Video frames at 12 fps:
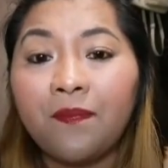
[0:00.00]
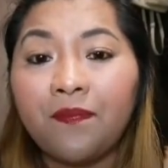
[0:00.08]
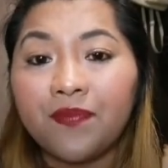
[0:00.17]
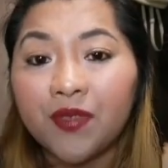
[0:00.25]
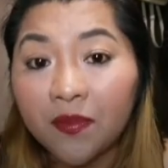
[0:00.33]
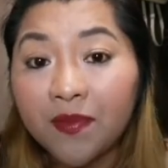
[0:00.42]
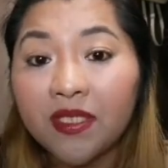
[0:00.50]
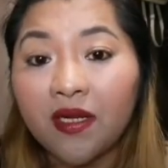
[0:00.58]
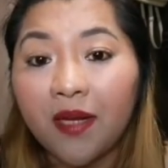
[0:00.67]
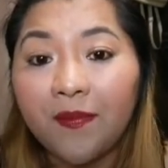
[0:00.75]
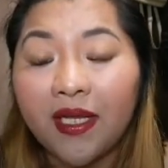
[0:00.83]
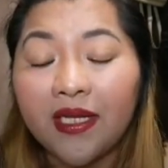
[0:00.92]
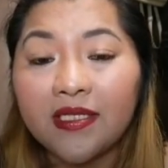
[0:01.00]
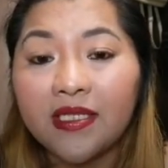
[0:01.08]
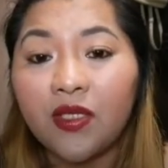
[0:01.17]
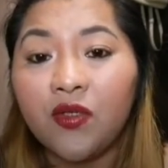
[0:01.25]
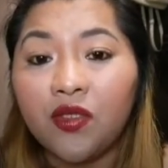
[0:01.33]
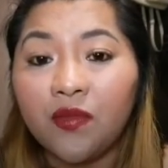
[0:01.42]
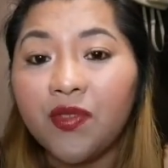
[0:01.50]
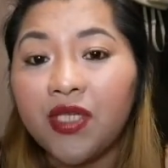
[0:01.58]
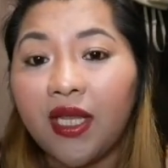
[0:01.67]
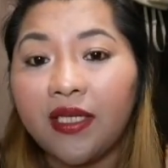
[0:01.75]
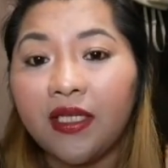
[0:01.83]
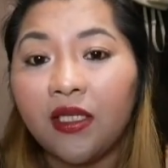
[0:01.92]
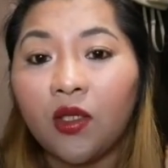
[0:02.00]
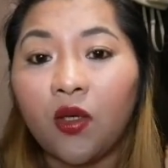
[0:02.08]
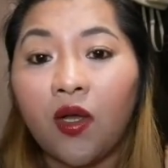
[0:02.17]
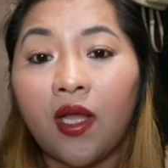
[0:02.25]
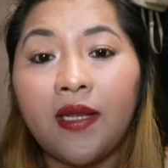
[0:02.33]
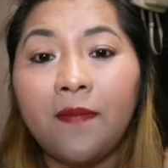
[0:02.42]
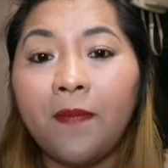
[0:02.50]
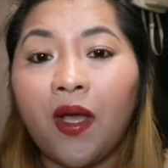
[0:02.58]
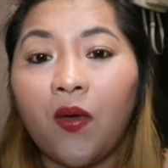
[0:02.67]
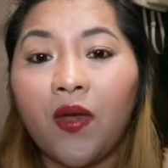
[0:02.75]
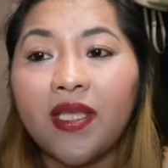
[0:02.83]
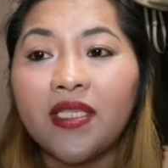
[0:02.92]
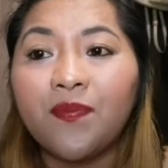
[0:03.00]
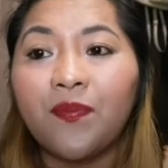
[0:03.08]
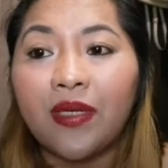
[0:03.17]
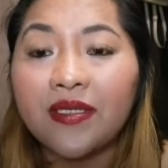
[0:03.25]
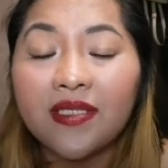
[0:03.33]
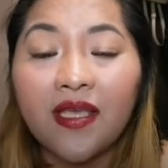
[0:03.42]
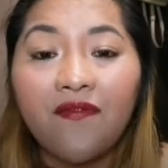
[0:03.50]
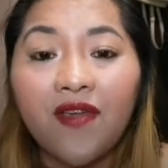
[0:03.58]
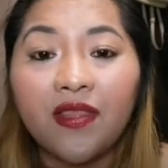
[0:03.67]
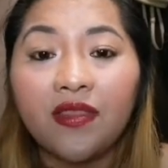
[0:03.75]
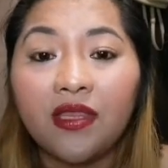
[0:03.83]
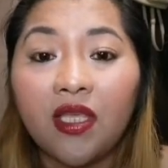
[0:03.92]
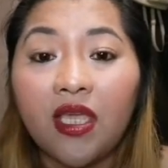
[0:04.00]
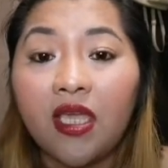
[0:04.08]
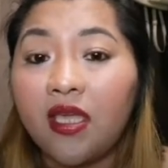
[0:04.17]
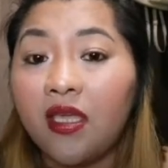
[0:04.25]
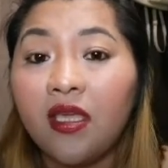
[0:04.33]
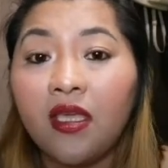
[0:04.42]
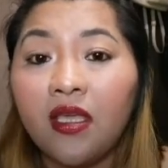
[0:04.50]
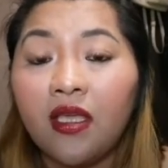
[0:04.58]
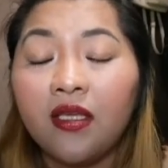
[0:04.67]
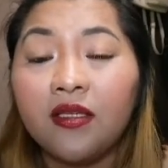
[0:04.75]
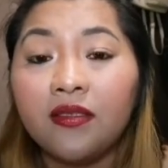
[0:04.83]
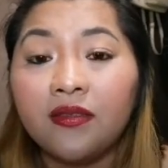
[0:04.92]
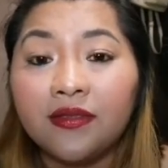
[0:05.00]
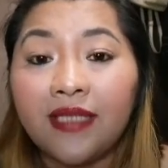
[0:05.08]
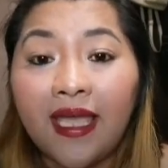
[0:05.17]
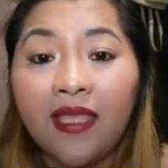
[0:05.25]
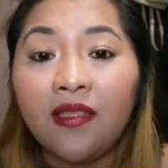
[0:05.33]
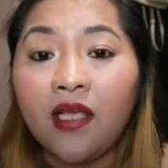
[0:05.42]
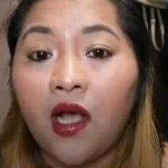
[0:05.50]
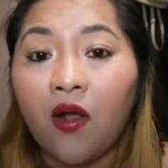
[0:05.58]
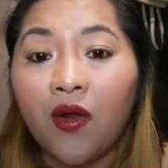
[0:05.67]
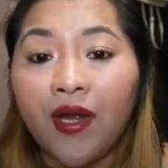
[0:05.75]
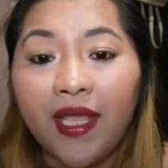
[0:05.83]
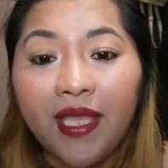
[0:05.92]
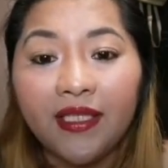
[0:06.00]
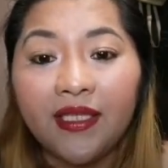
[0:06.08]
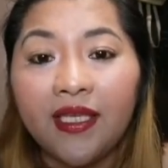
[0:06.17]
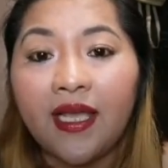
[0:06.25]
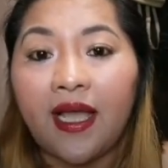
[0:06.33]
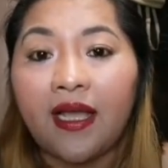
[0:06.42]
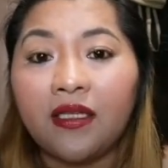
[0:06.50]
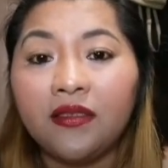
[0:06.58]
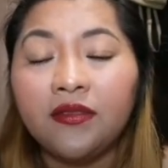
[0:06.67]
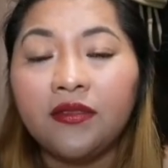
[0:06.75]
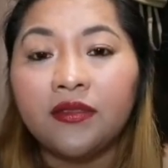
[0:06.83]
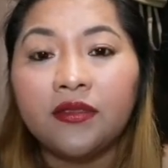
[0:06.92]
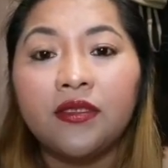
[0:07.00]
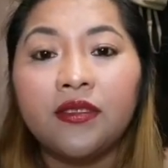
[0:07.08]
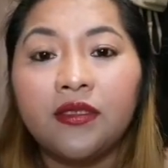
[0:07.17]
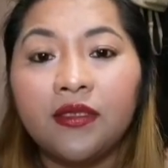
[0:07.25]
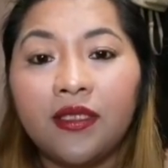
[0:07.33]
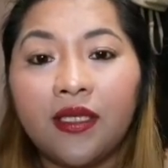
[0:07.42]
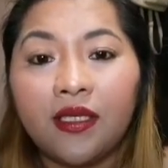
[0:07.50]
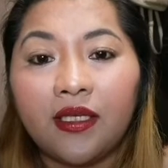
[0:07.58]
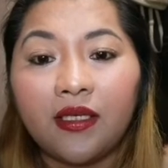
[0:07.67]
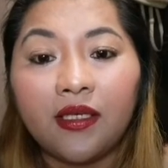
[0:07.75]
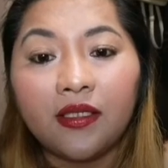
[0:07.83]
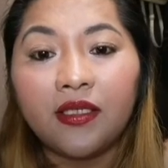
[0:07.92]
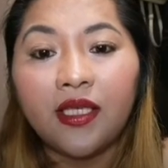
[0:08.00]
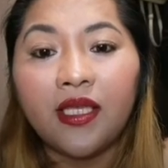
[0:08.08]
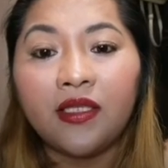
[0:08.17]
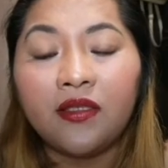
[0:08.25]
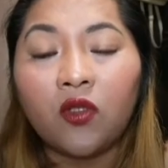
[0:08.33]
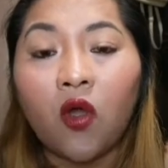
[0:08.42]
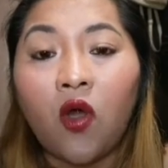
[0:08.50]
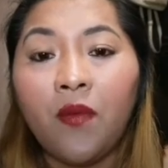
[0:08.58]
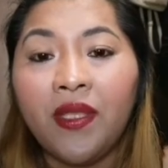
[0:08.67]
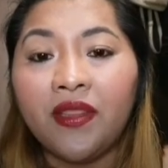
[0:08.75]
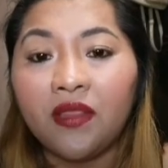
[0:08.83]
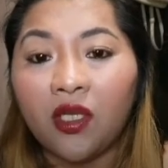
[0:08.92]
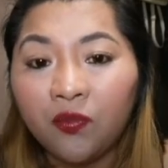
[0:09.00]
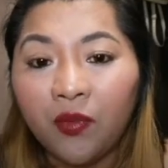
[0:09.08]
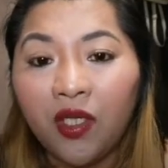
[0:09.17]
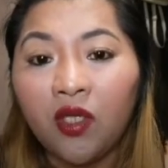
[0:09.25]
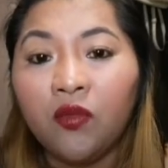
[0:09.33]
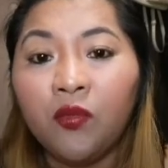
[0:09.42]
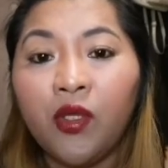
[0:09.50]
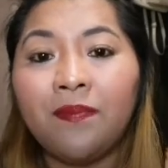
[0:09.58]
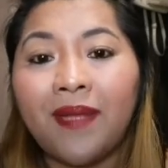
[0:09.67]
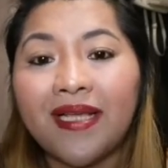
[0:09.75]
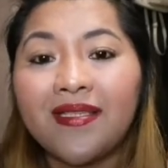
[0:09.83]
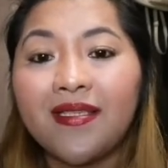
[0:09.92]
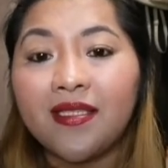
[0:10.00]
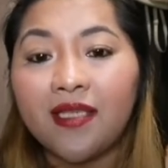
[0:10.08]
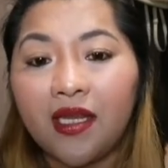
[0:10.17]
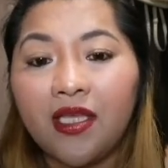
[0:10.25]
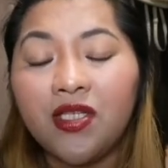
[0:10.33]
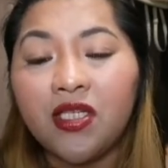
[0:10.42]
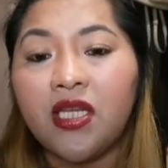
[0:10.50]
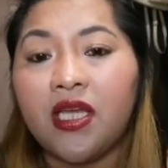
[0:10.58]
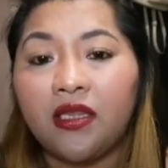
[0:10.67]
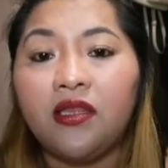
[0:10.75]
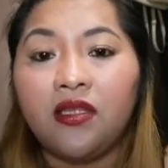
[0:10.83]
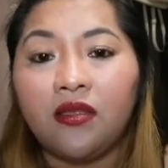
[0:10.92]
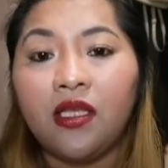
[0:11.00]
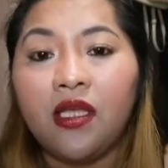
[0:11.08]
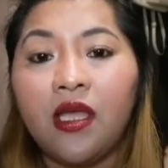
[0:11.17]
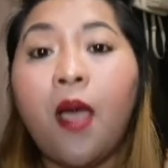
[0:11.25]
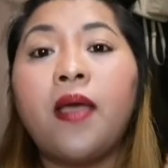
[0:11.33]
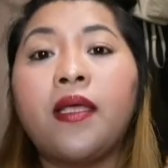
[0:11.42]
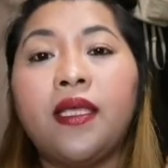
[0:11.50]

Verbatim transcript: Tapos, uh, magko-comment po kayo down below kung pang ilan po kayo sa subscriber na nag-subscribe sa akin para po maisulat ko ang inyong pangalan